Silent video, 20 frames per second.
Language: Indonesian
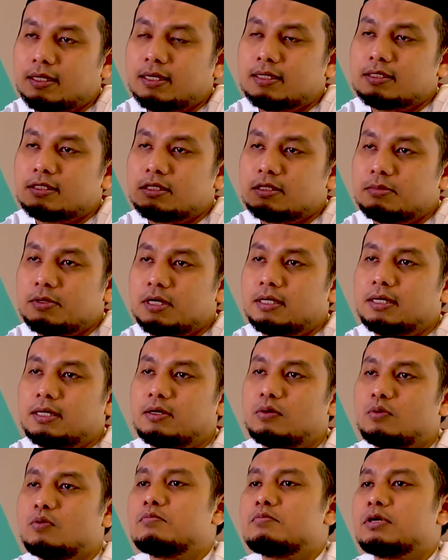sebagai
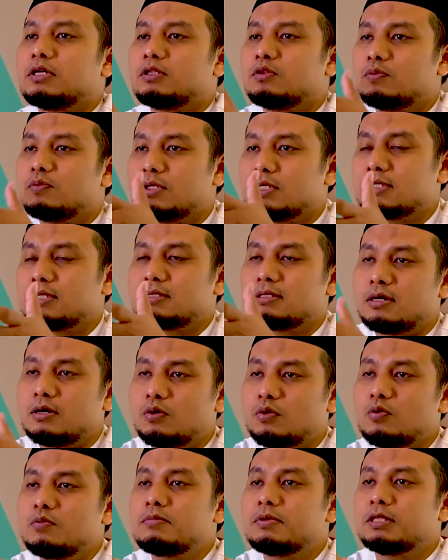umat wasata
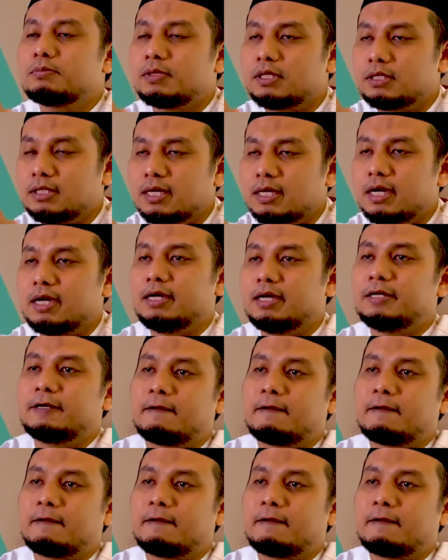umat pertengahan